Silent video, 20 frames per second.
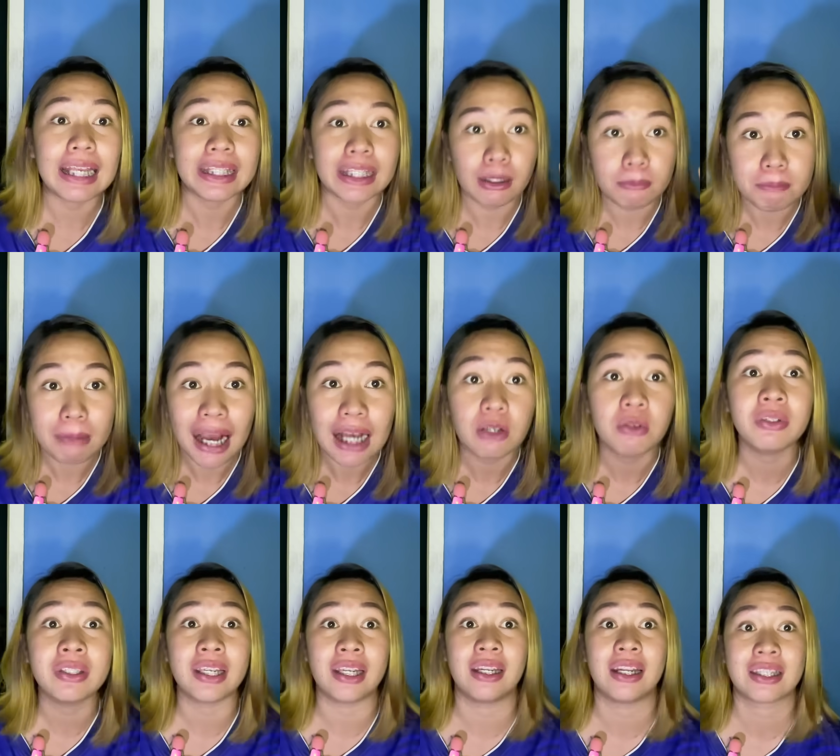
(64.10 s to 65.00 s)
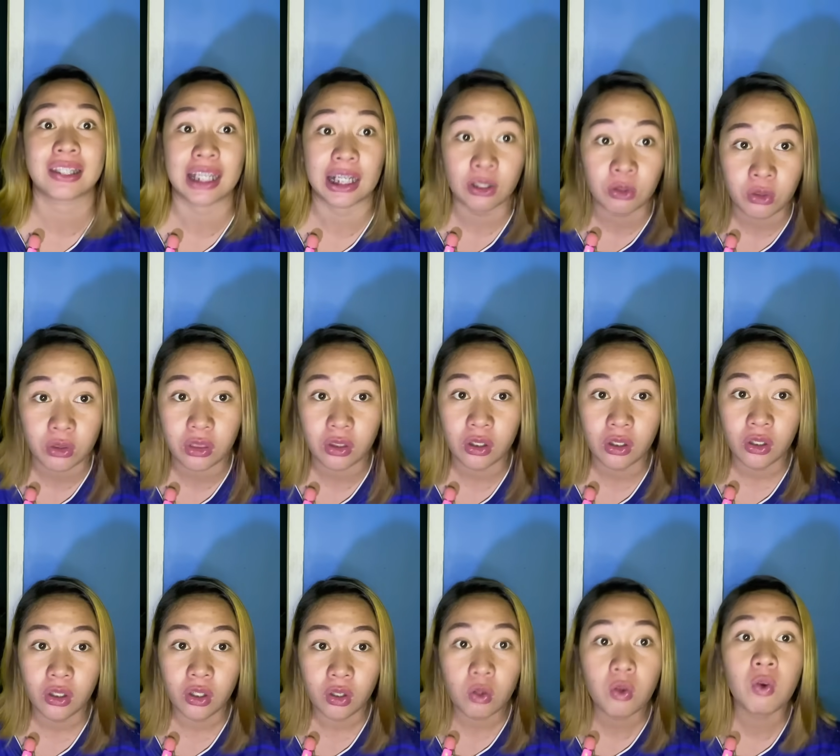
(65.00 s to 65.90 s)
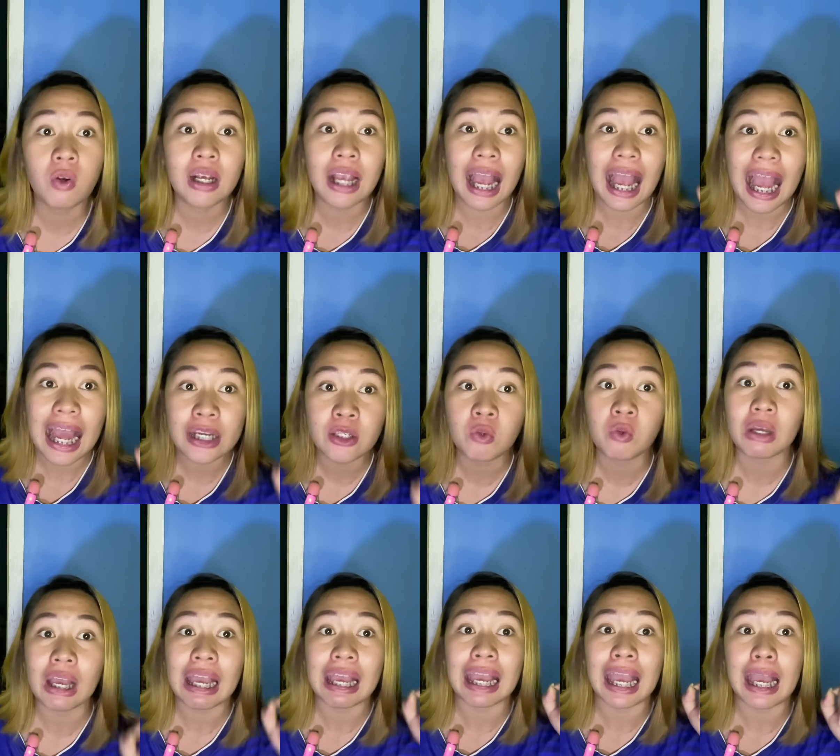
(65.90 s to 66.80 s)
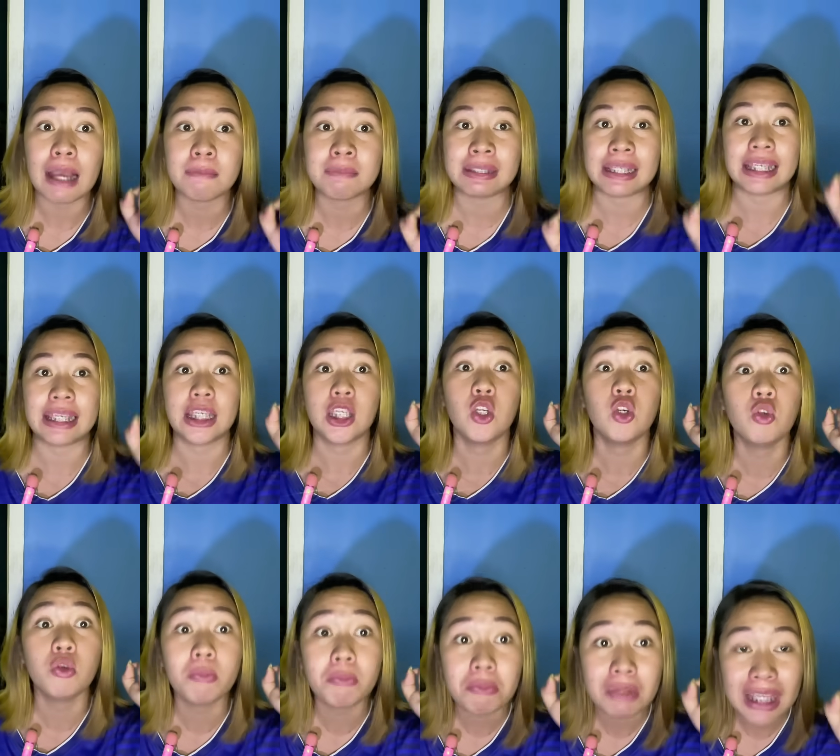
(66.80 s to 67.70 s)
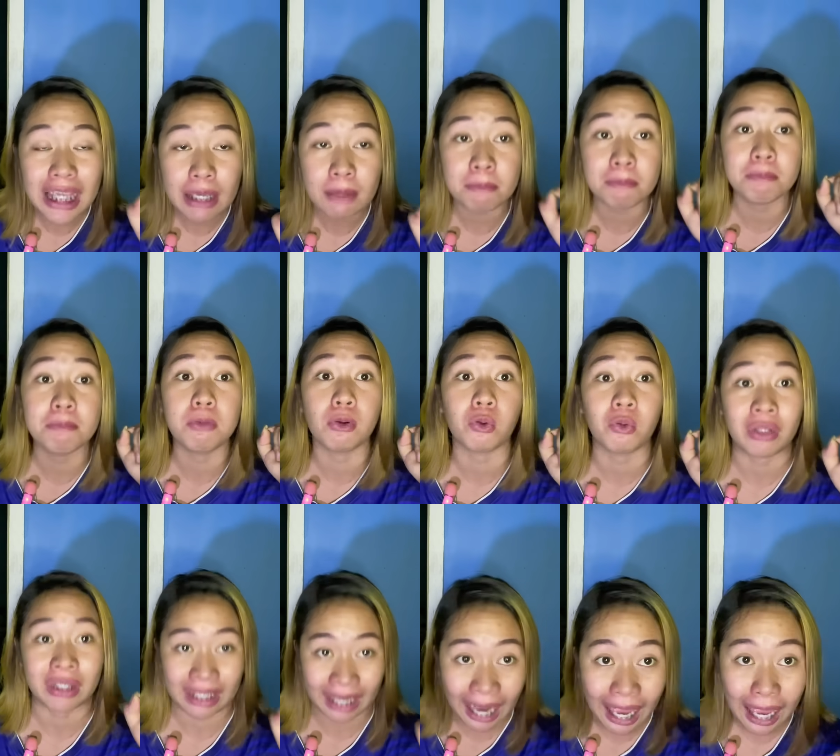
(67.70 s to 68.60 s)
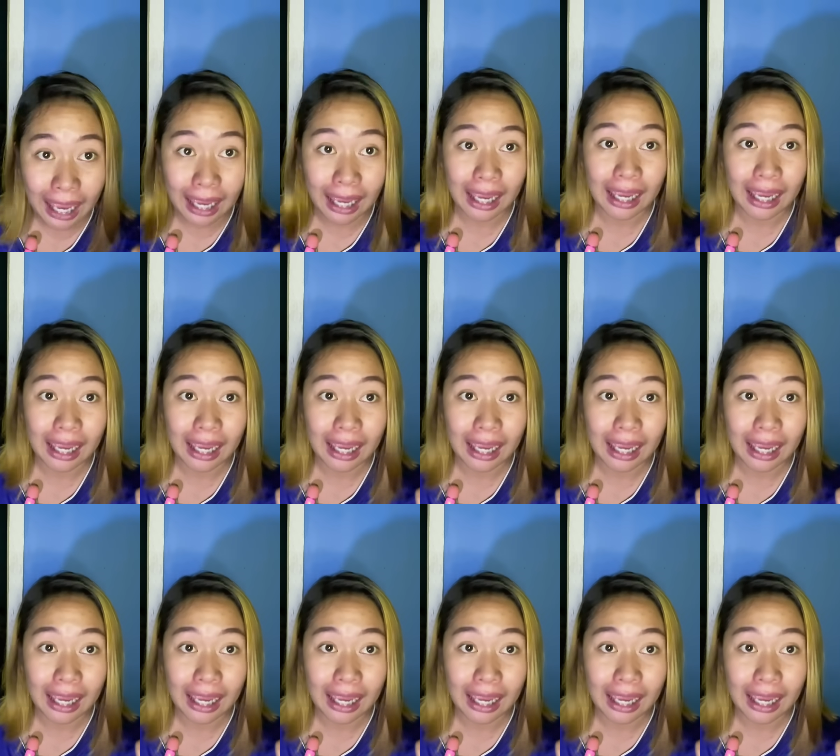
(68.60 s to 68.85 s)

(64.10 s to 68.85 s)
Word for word: niya bago niya nasagot kung gaano karami yung miyembro niya.